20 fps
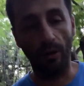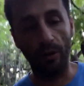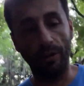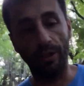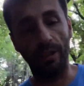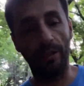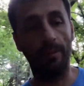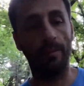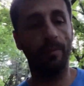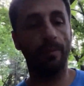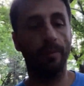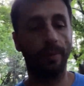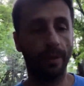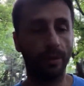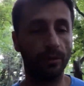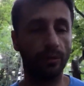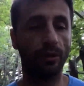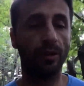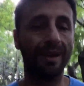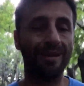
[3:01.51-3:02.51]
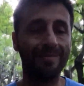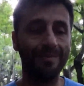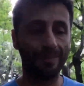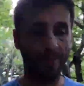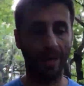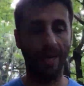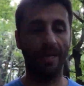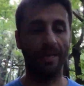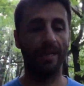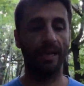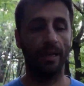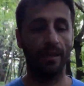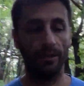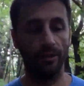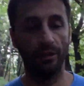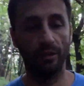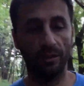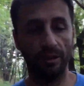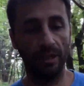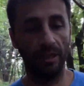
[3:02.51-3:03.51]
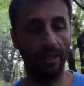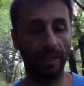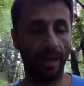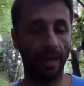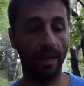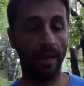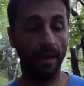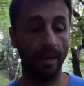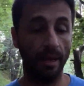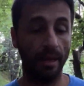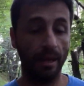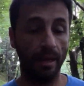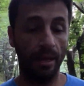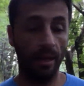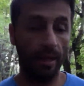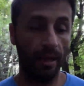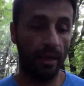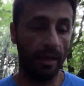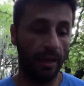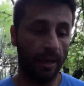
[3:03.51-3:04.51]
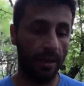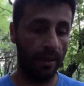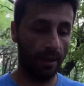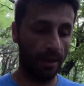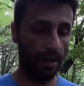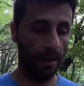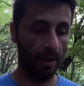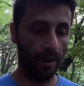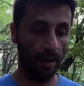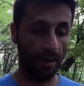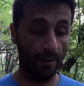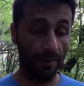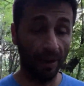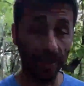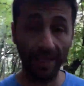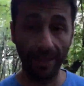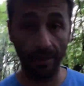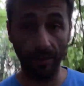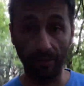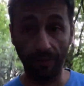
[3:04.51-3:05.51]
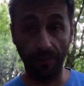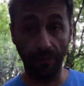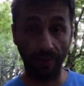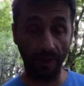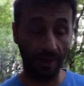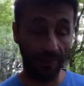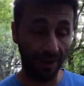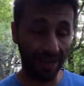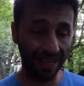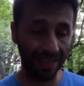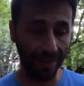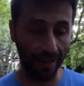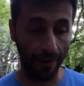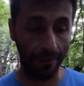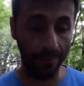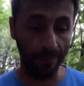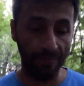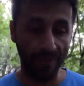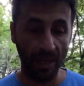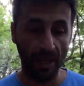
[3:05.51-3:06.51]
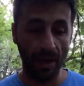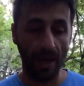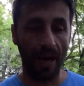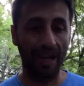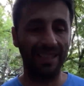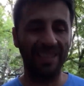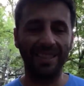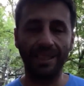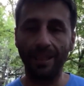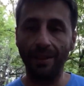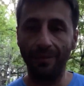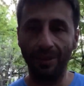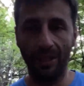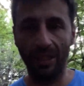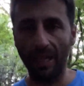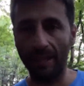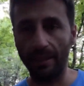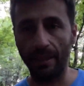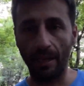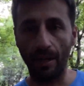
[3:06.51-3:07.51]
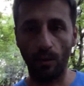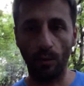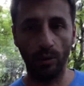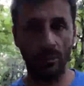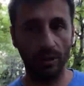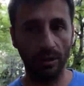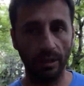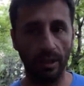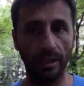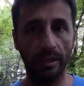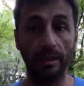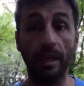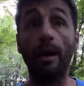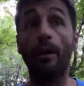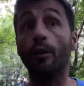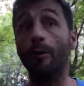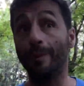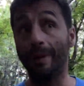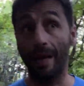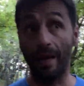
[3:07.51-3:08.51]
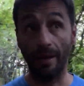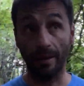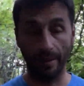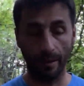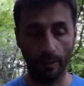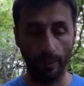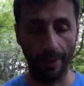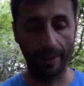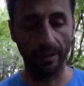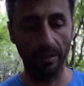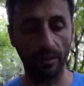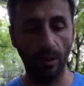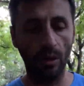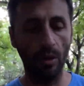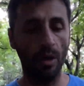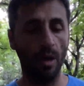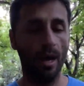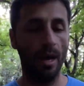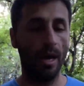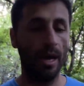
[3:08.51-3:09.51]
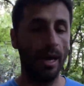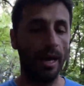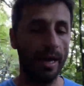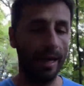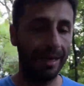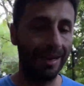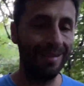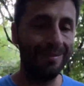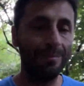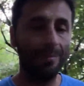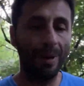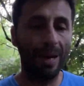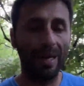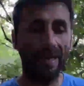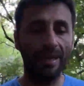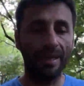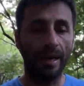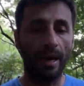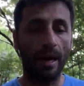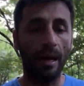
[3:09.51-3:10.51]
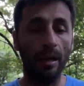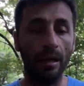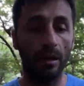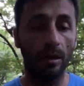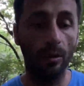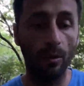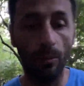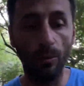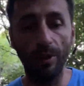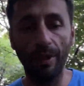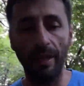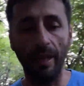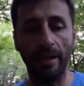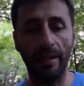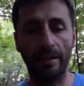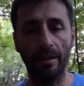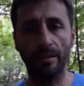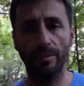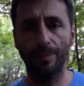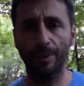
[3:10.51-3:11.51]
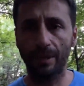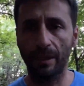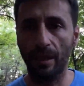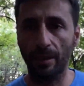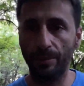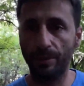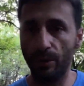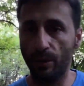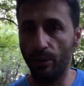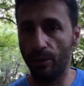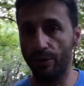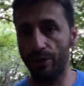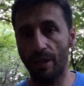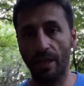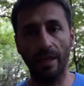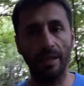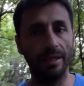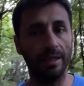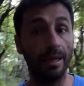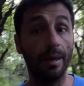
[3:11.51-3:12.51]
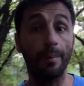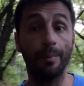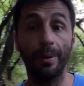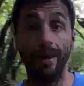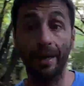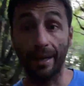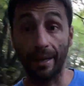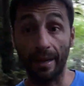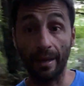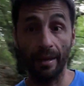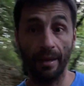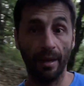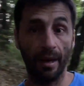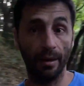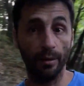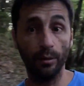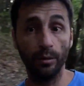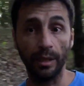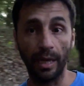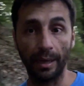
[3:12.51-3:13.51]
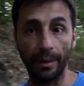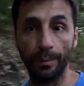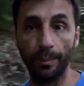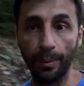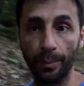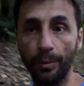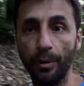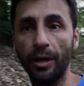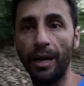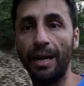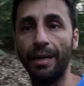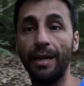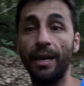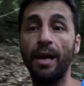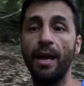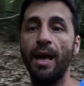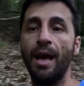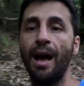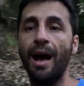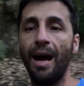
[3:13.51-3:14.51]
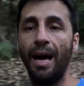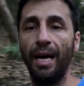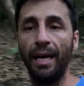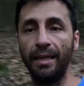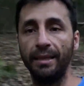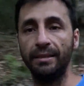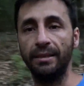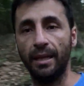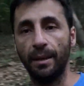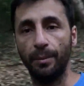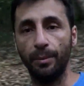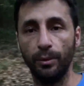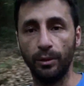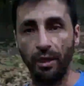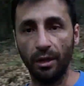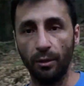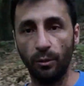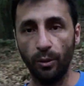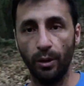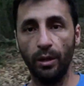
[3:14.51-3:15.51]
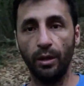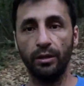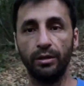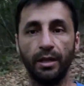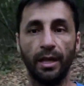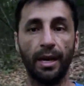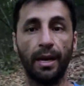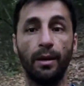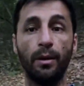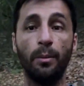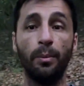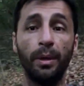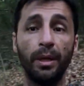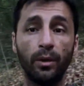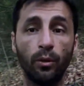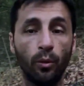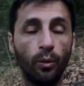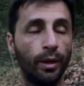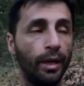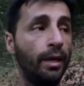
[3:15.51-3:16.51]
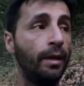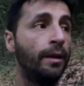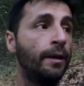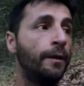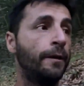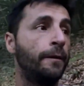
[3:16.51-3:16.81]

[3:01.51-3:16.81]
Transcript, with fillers: ogni persona impari a gestire eh, le varie, le varie attività della quotidianità come anche questo e che impari a comunicare e rispettare la psicologia canina per aiutare il proprio cane a essere più tranquillo e sereno. Per cui